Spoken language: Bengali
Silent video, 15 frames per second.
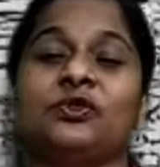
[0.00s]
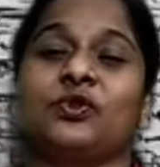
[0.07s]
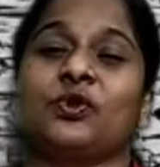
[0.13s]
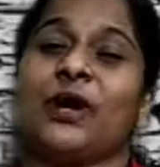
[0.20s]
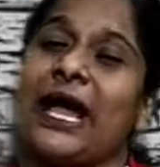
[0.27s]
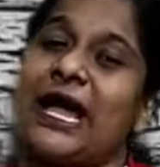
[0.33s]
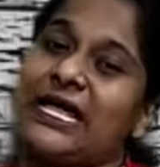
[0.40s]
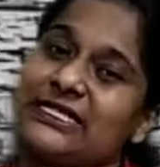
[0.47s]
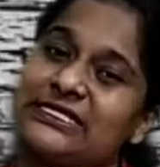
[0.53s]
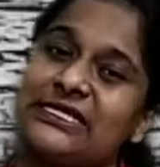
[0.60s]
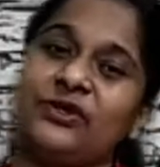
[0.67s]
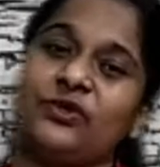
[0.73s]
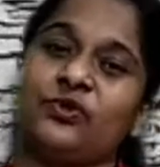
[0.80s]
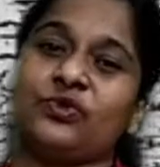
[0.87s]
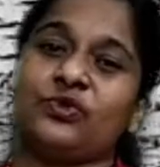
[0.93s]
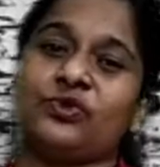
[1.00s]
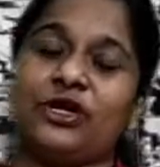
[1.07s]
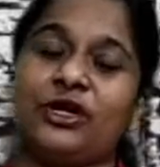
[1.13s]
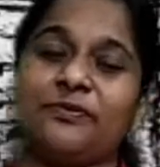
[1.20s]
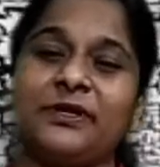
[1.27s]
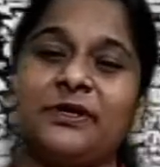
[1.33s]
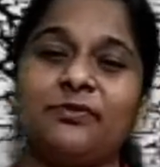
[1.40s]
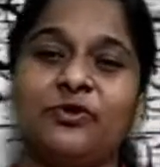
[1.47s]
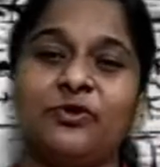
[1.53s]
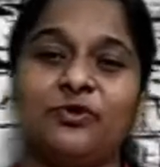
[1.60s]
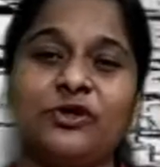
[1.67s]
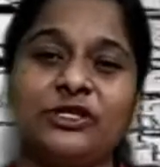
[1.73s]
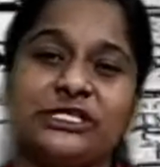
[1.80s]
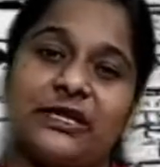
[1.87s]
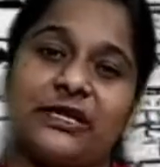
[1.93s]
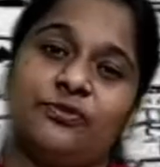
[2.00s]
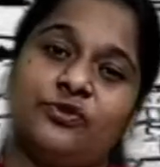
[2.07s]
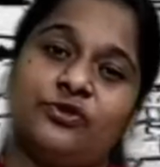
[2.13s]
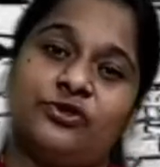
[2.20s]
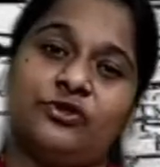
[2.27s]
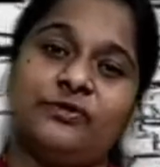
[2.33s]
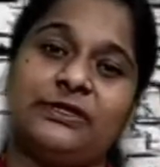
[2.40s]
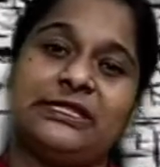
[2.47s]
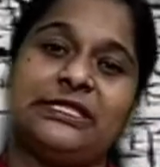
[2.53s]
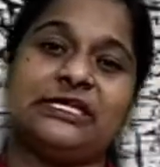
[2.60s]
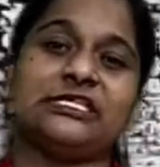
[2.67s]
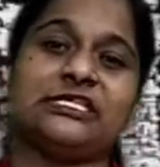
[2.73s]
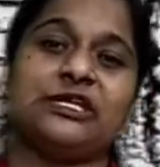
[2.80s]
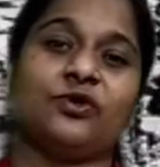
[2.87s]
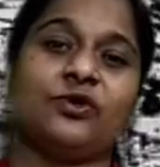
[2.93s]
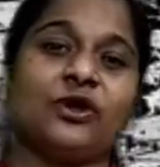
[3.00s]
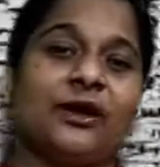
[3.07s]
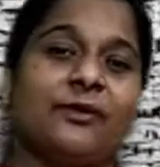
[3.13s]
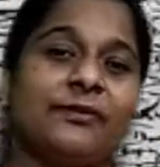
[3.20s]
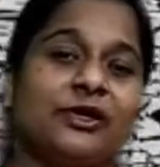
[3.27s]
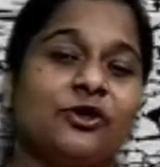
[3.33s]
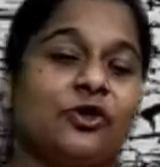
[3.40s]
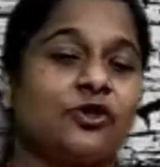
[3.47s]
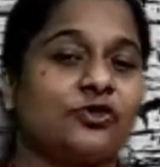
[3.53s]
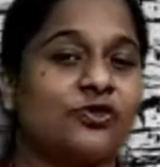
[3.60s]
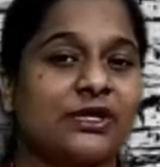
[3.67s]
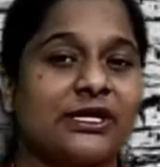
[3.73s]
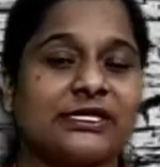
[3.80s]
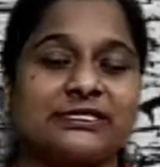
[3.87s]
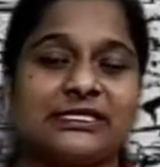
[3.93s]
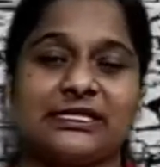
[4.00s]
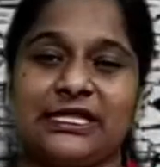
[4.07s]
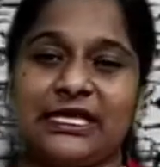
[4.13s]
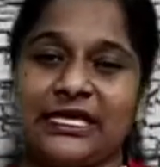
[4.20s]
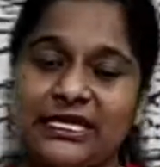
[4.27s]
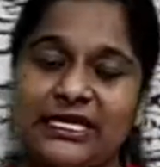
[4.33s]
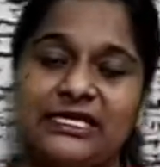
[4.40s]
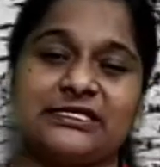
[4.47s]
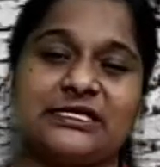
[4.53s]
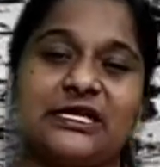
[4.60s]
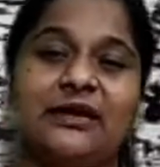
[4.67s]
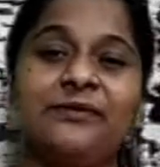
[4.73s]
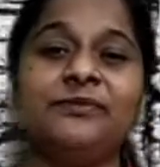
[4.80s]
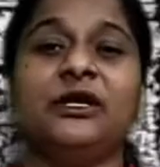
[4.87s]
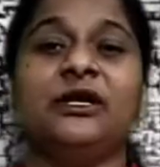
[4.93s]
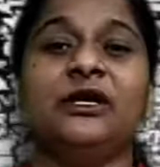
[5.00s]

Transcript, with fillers: তো আজকে নতুন টপিক পড়ব সেই বুদ্ধিভিত্তিক শিখন আমি গত ক্লাসে দেখিয়েছিলাম